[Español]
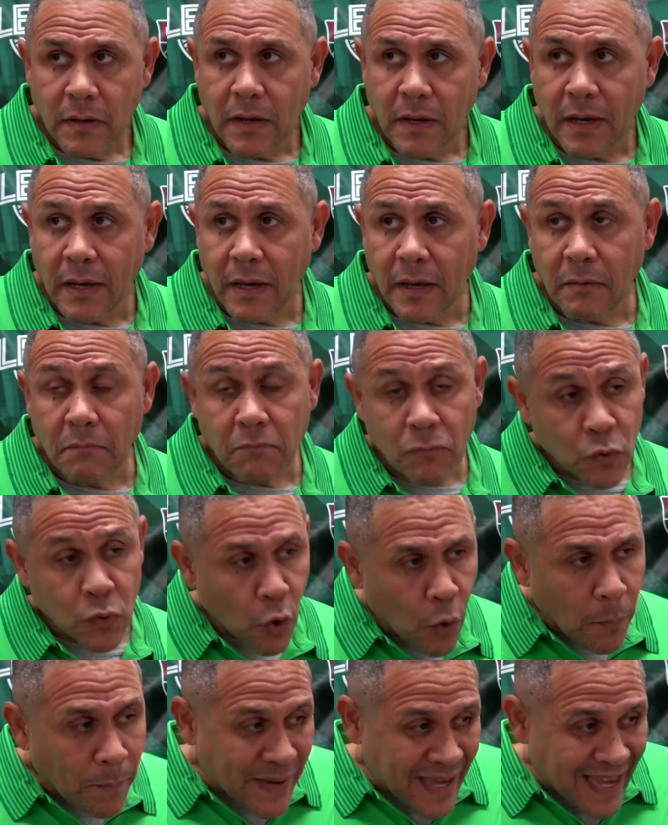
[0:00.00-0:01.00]
Eh,
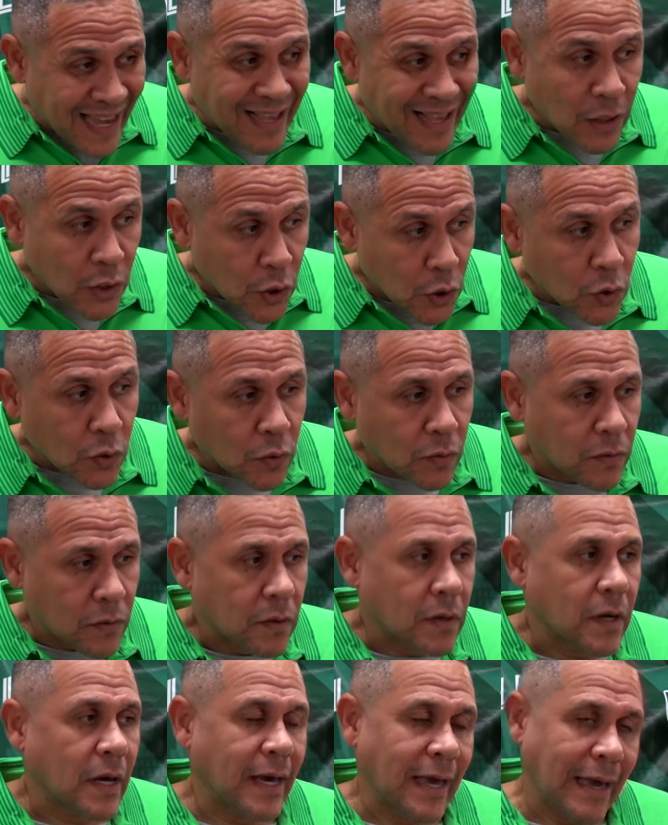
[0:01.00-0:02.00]
yo pienso
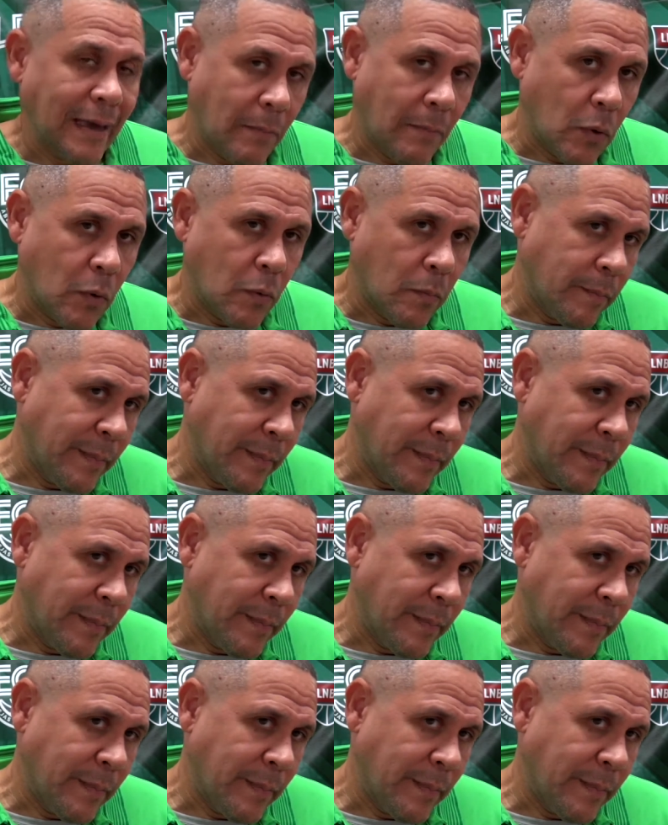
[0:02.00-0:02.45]
que hemos